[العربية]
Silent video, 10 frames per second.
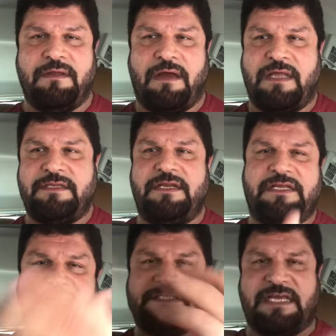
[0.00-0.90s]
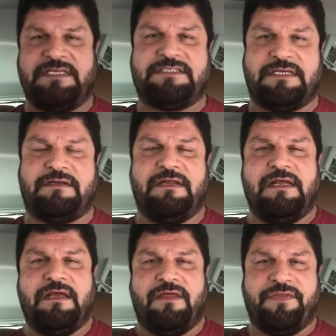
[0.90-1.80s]
قادر ان كل شيء يصير
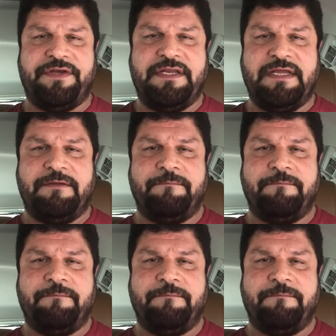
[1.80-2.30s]
ضدي